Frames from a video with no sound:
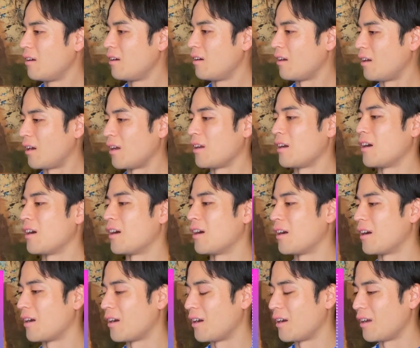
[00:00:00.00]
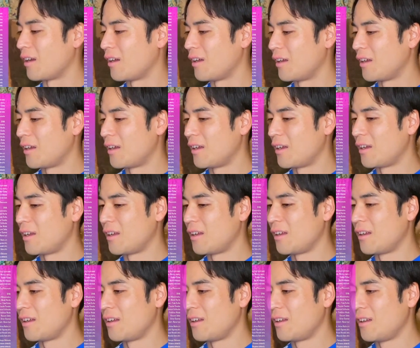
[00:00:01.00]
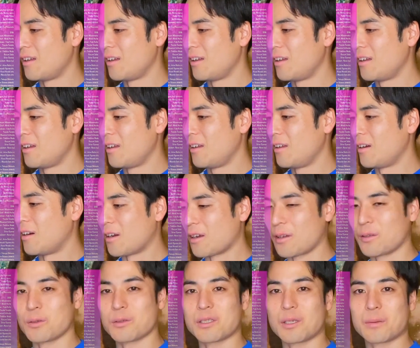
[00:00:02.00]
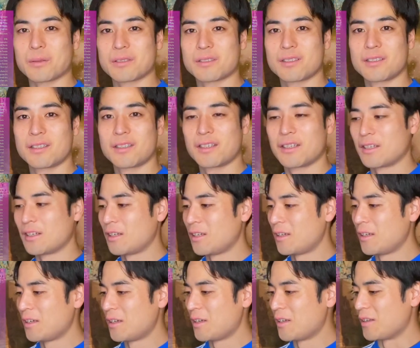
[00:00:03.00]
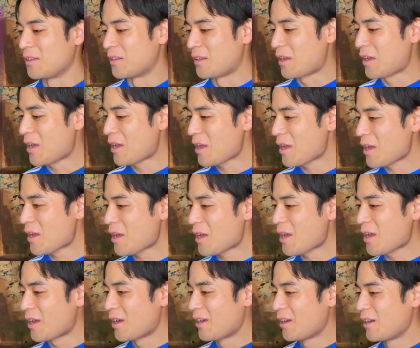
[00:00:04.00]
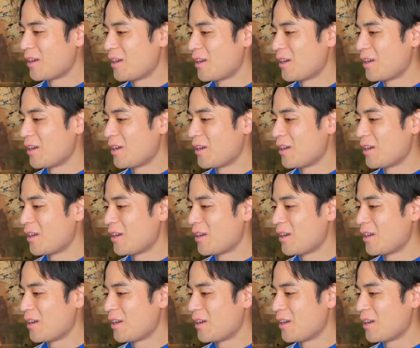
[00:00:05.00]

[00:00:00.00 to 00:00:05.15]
はいはいはいはい、ありがとうございます。ね